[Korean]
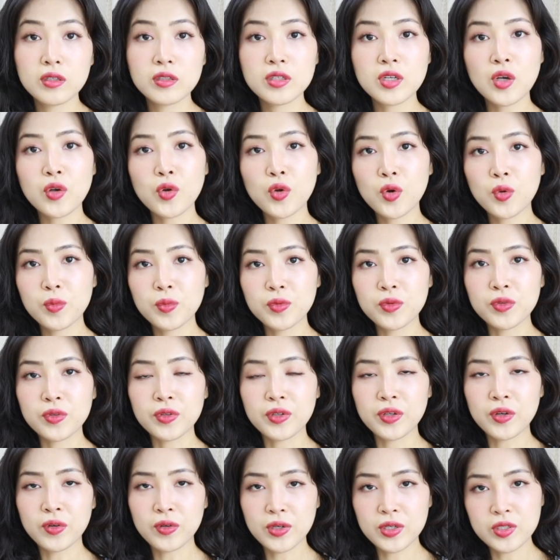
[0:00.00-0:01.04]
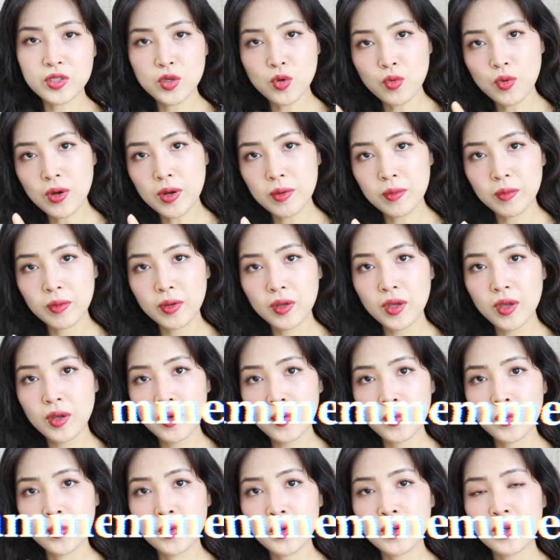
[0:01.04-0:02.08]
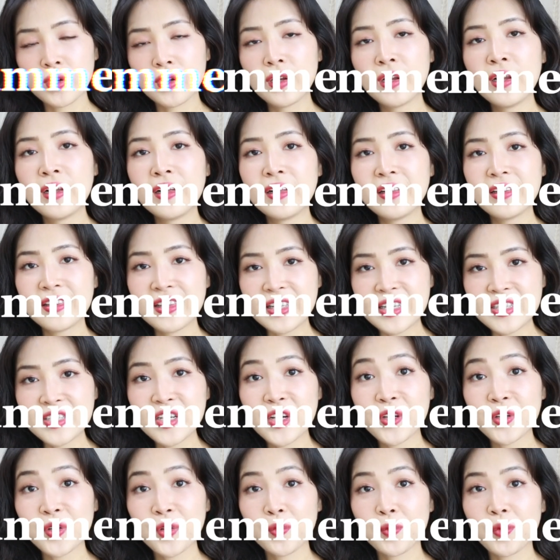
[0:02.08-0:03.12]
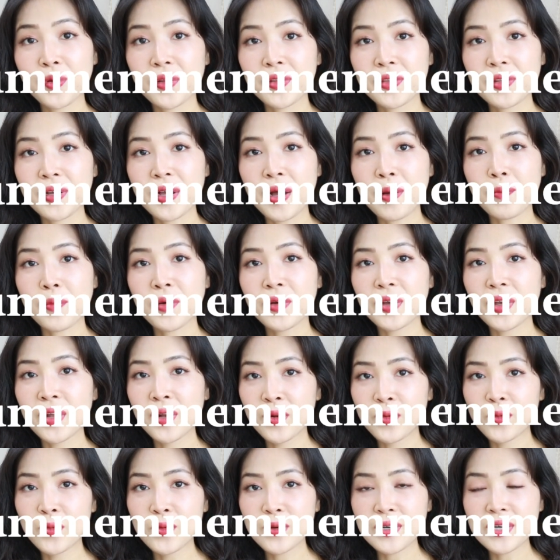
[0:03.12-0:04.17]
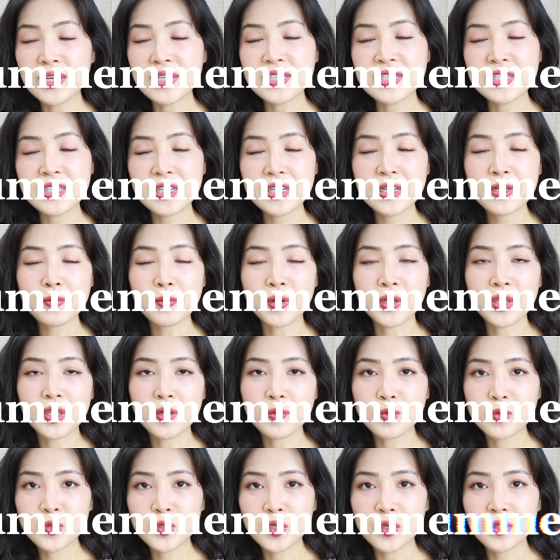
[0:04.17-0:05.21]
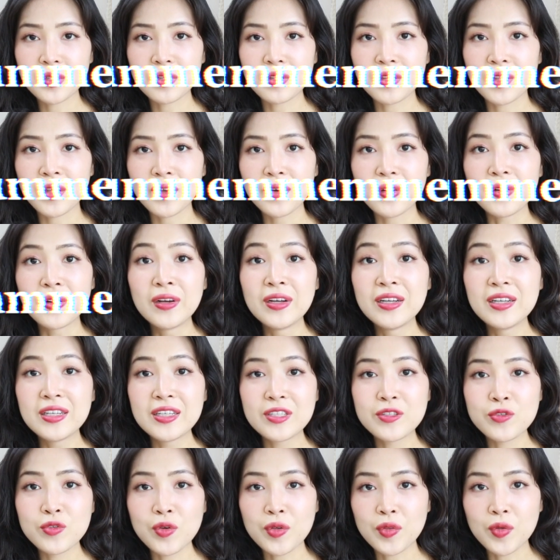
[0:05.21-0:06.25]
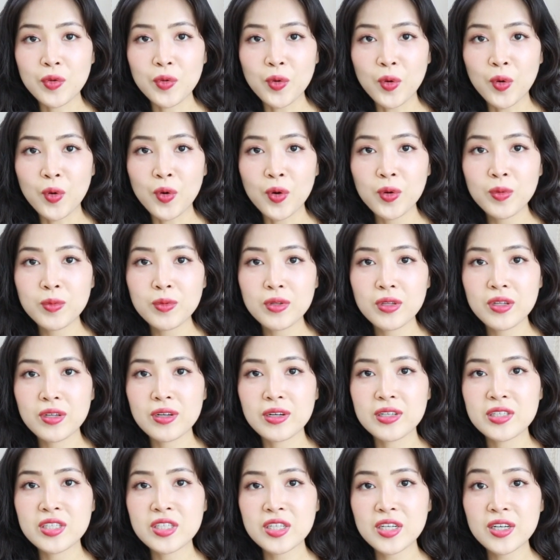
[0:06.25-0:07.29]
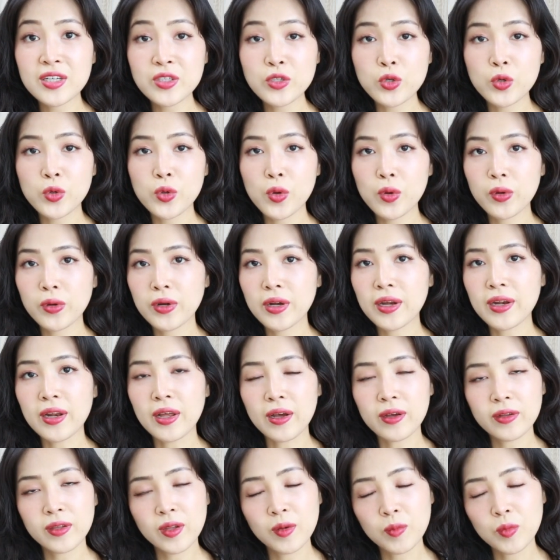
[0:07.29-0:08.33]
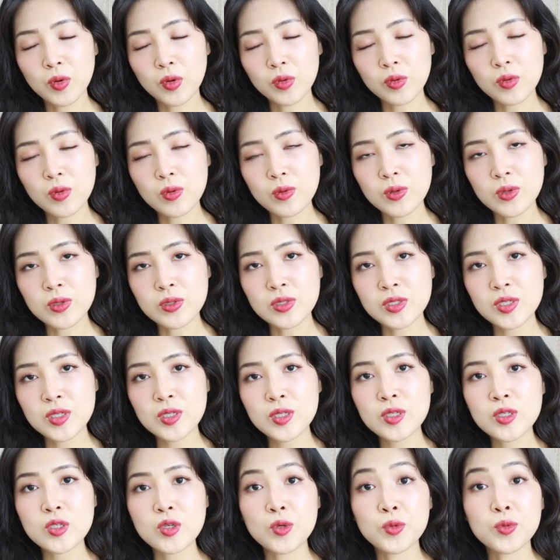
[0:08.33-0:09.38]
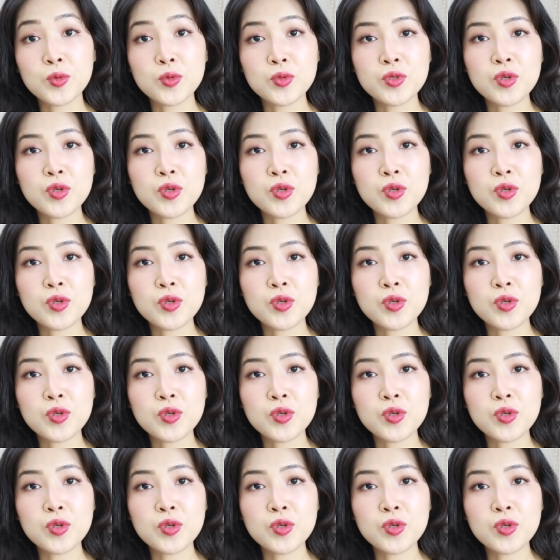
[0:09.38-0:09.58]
자 여러분 이렇게 저와 함께 오늘 디자이너 브랜드 가방 7가지를 만나보셨는데요. 이 중에서 여러분들의 취향 저격을 한 아이템은 어떤 건지 저도